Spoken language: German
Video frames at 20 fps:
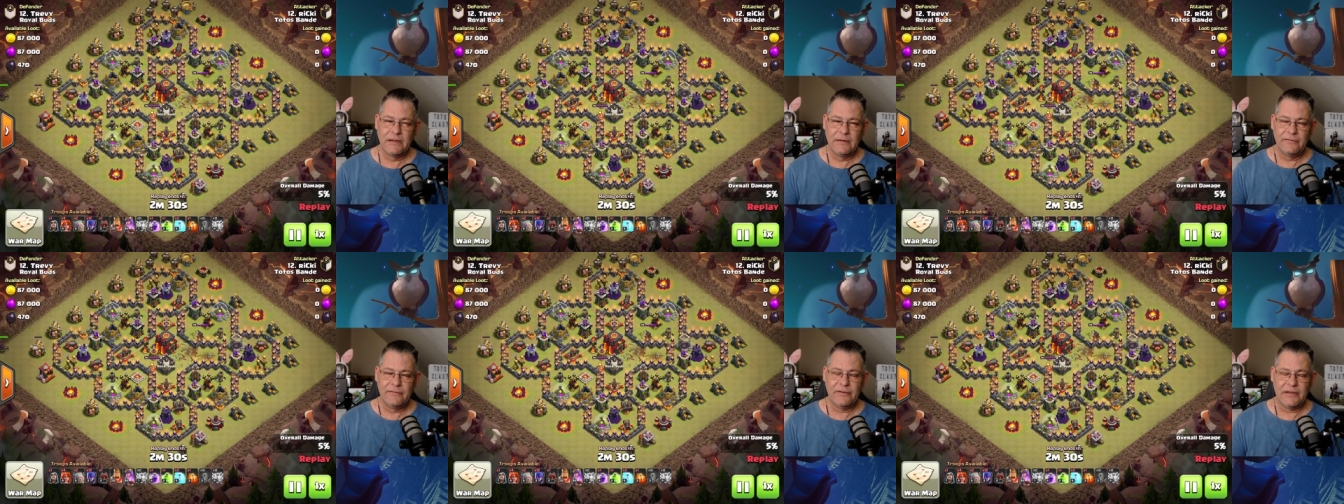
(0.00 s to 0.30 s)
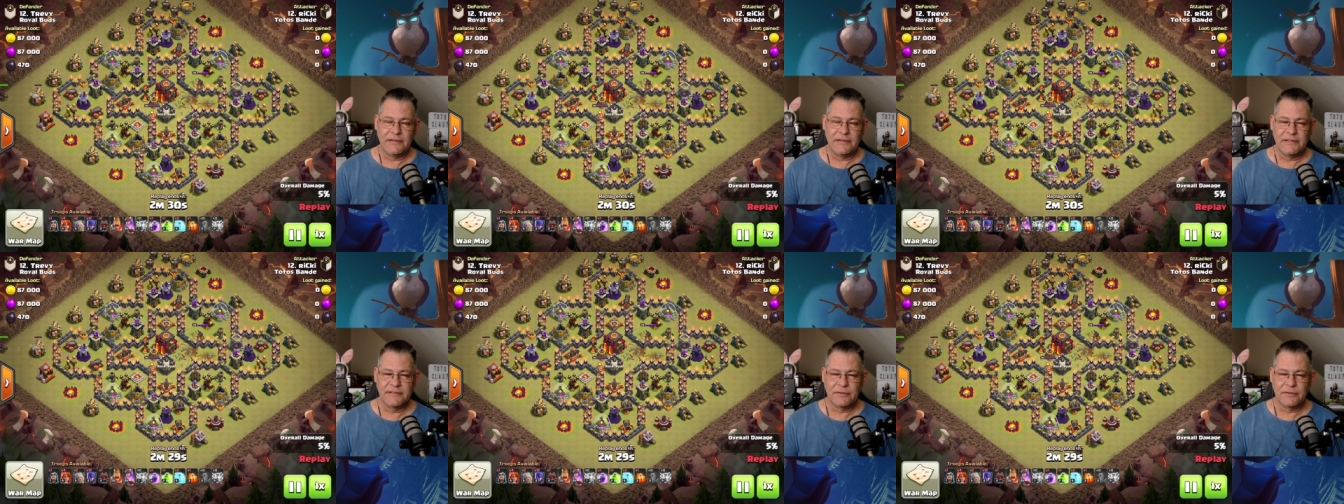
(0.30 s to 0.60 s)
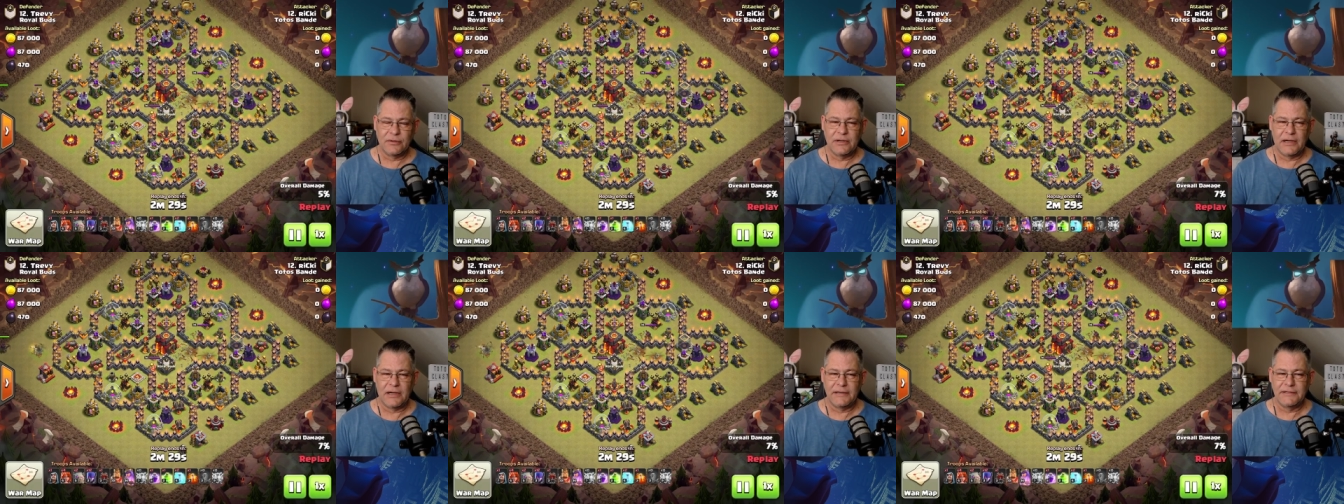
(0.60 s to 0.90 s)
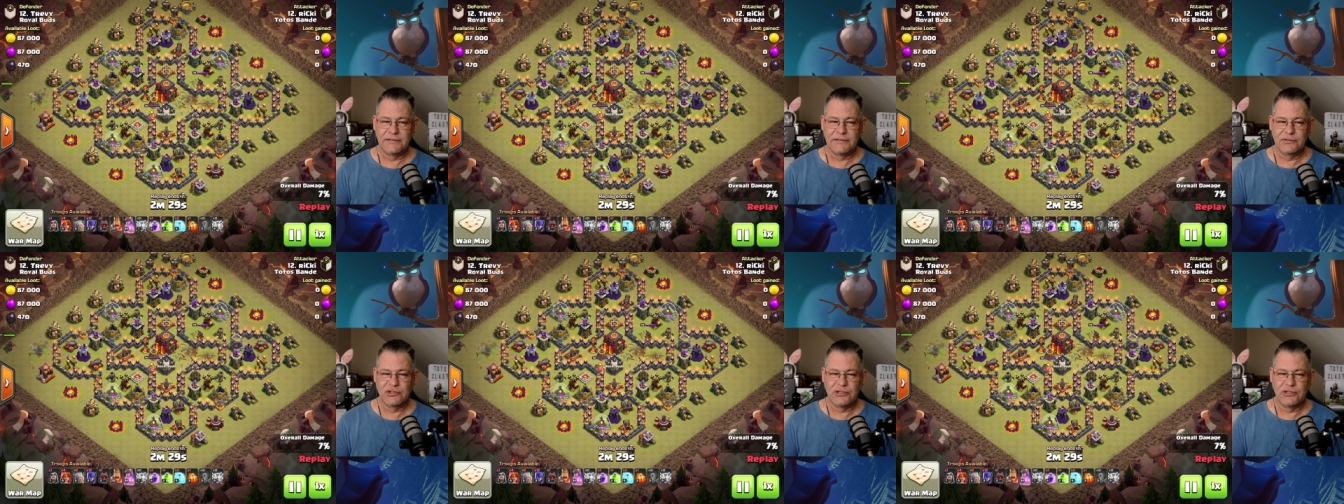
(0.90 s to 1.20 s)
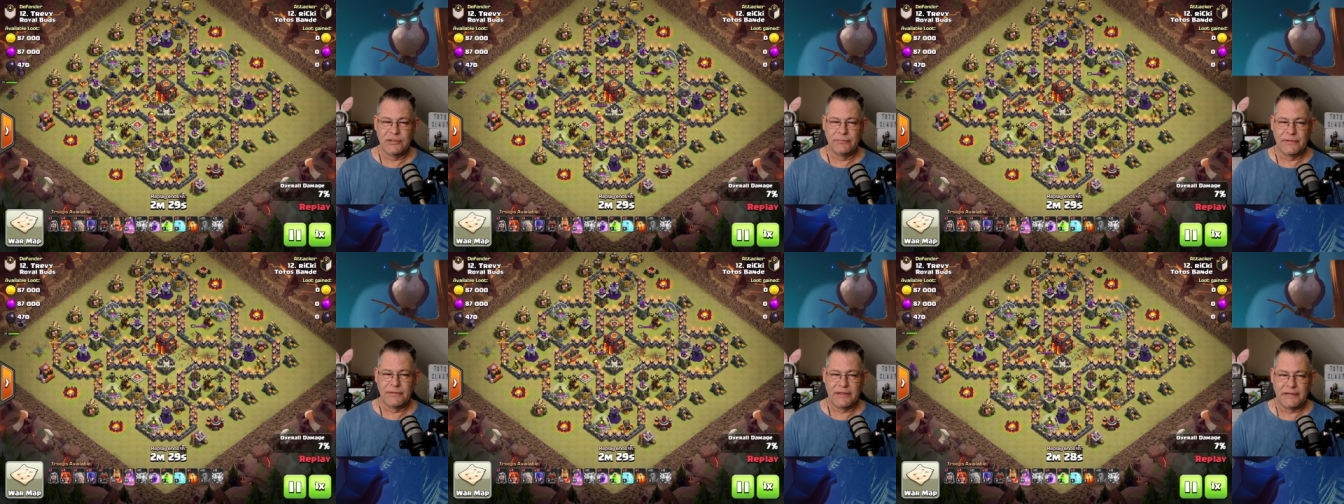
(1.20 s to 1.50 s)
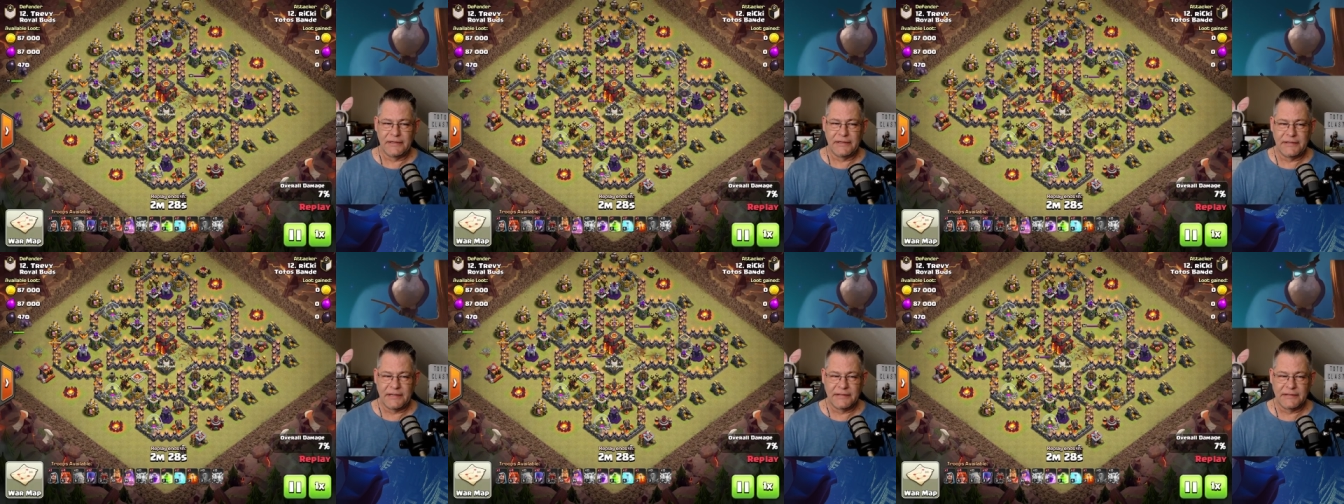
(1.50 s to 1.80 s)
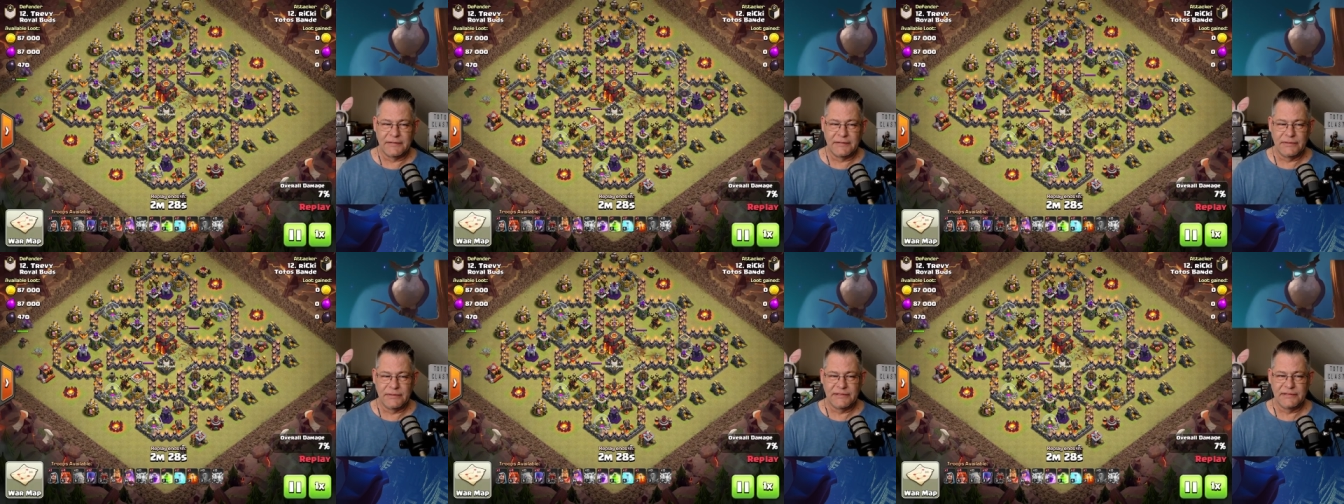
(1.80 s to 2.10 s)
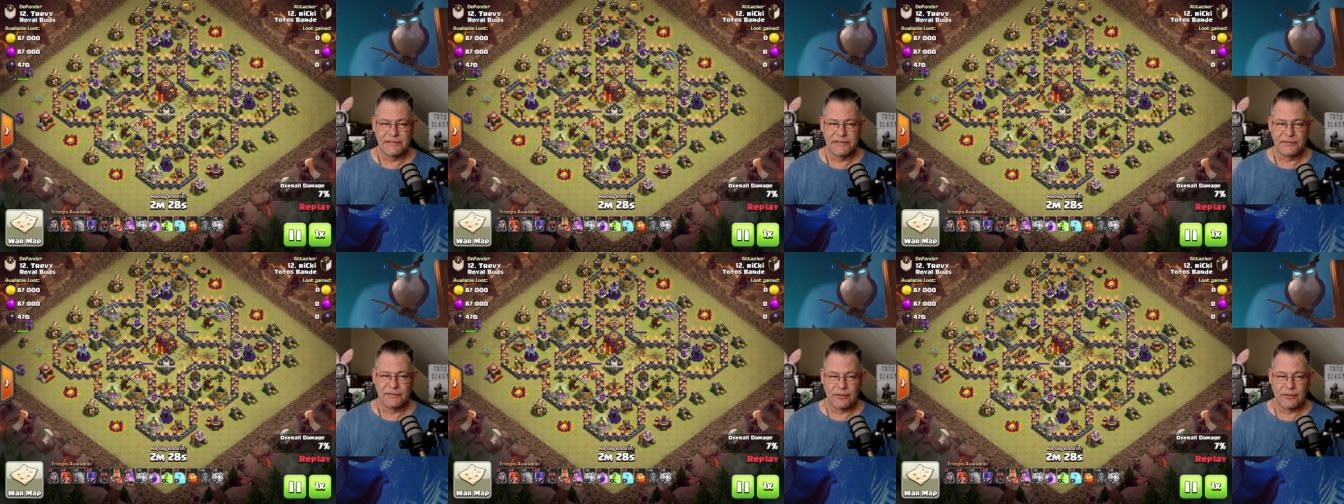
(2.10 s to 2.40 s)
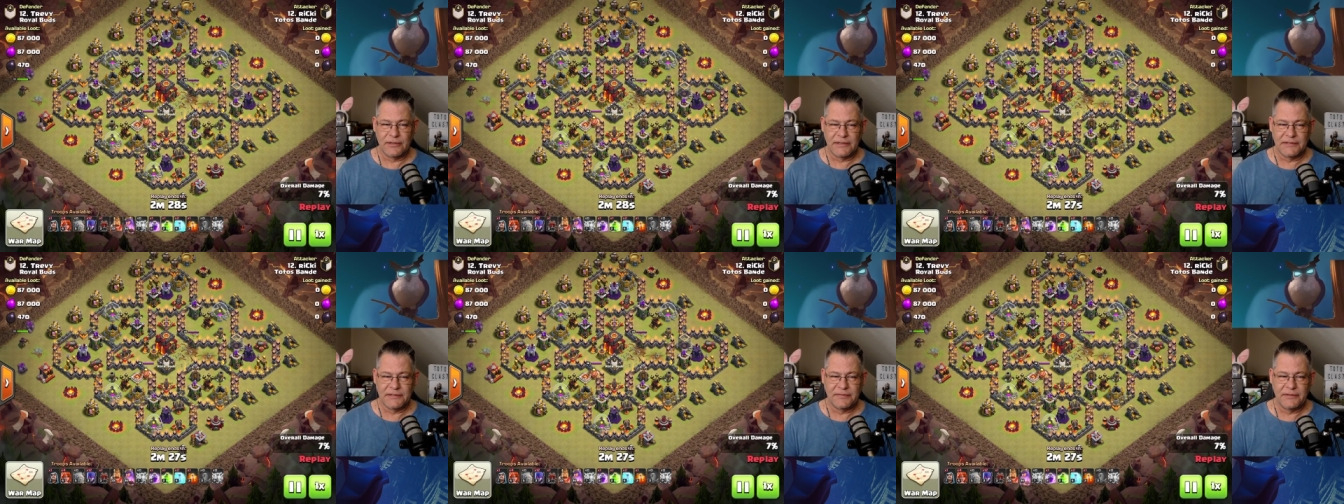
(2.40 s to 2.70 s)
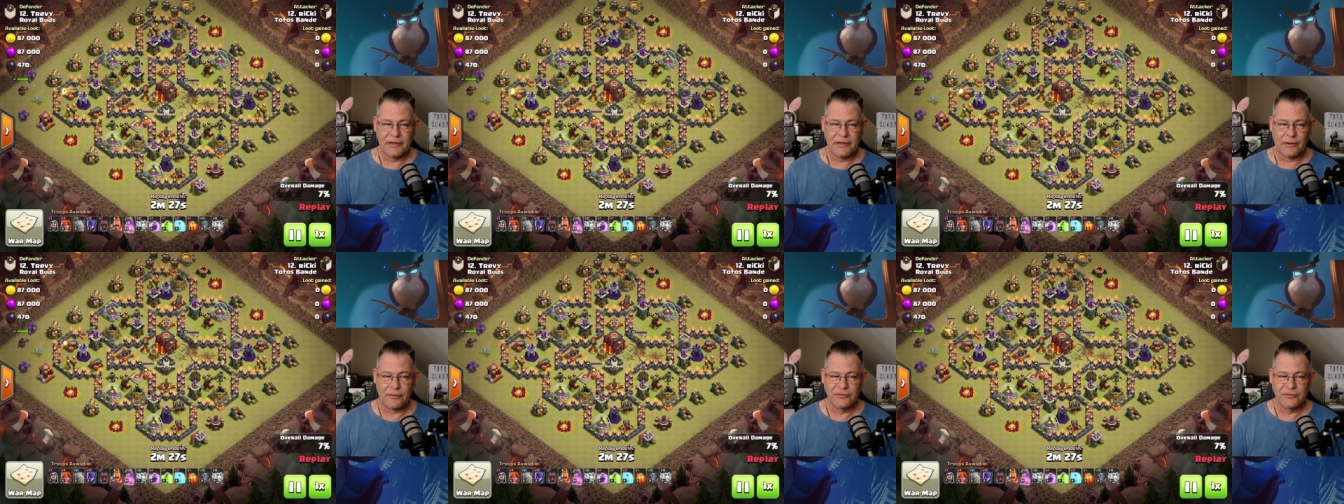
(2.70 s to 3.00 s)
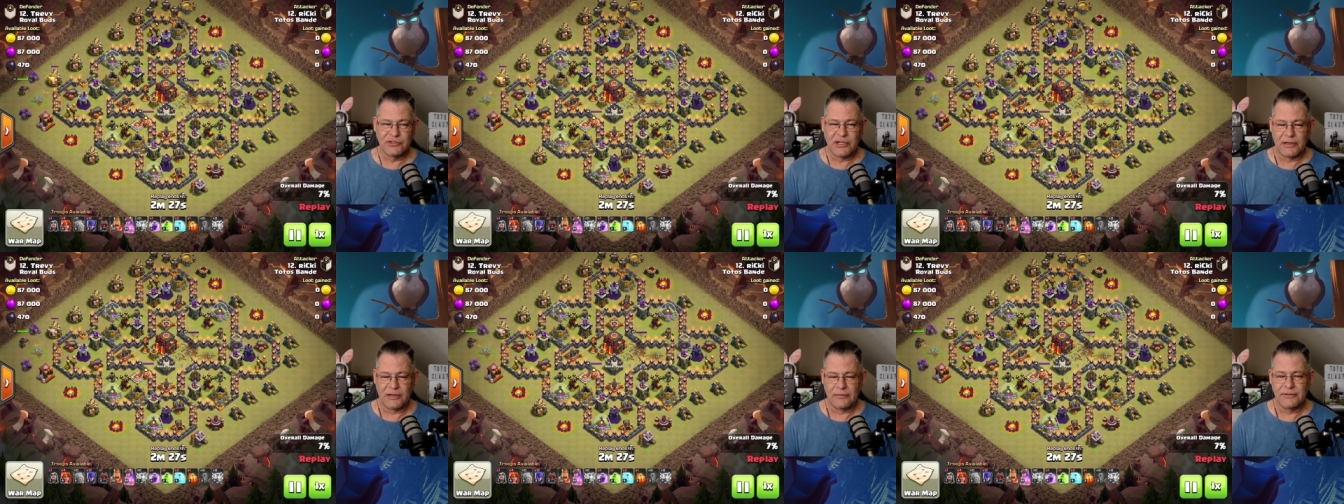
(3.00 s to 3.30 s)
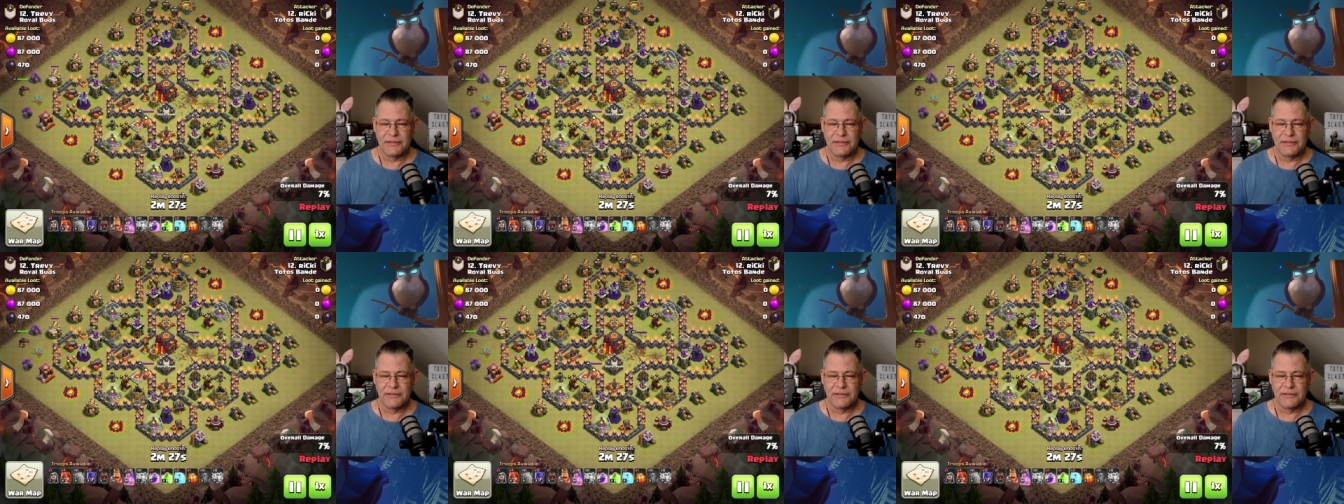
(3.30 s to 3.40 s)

Vielleicht ist auch gar nicht so schlimm, denn ich hatte ein bisschen Sorge, dass wir hier aufsteigen und ich